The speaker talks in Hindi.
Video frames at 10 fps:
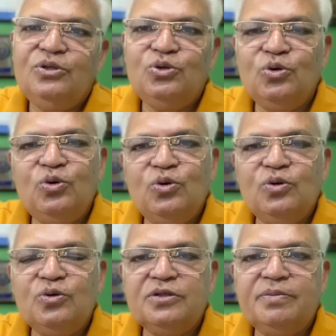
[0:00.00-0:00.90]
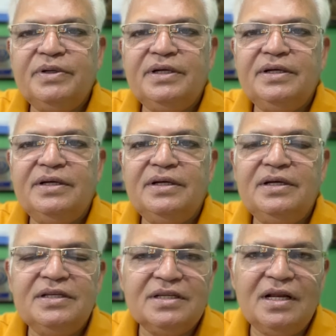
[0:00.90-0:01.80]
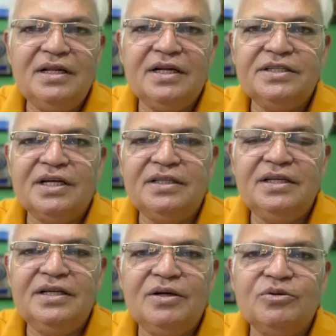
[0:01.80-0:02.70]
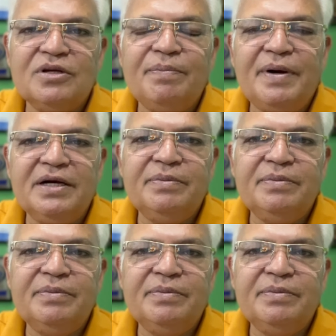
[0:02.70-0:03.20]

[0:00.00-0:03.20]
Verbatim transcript: जो लोग उसमें हिस्सा लेना चाहते हैं या उसका पार्ट